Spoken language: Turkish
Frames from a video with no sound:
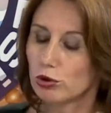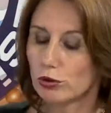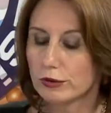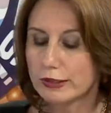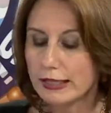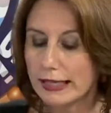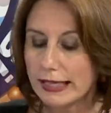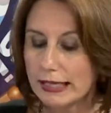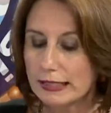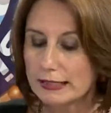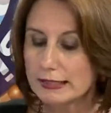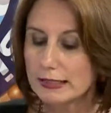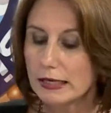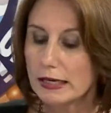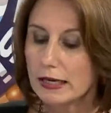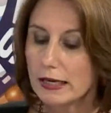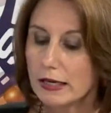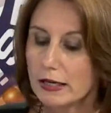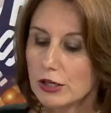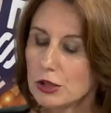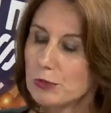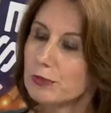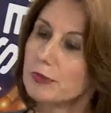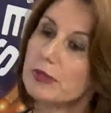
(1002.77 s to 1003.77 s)
Oluyor. değiliz.
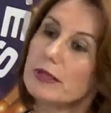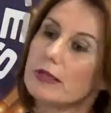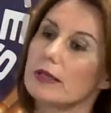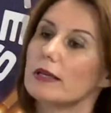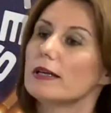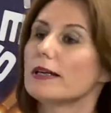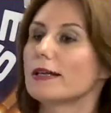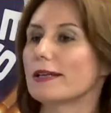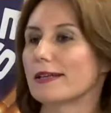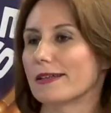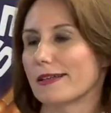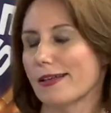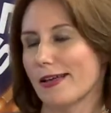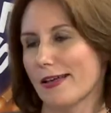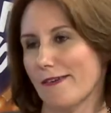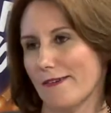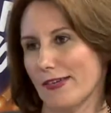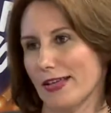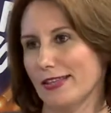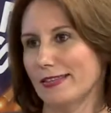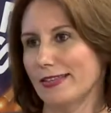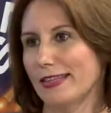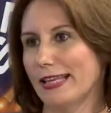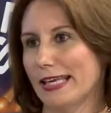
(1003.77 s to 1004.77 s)
Biz çocuk hekimleri
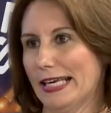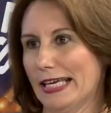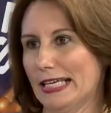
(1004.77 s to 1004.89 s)
evet, olarak